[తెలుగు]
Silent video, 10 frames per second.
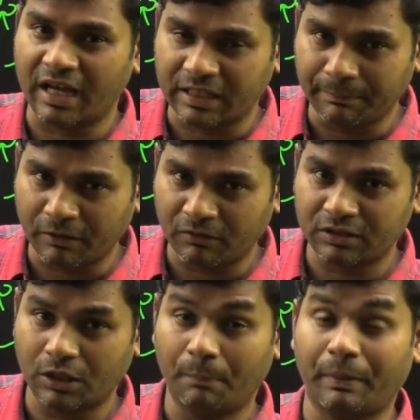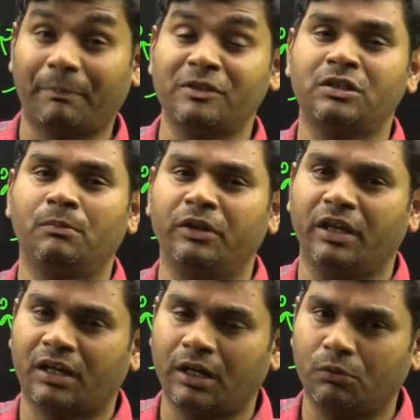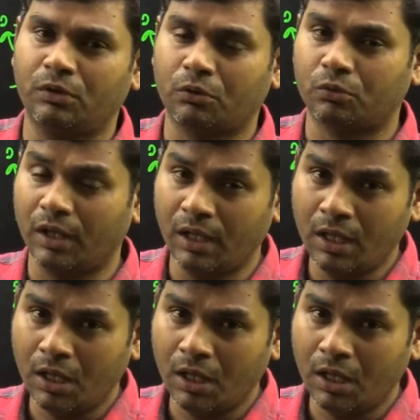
అగ్నిపర్వతాలు ప్రపంచంలో ఎక్కడ ఉన్నా కూడా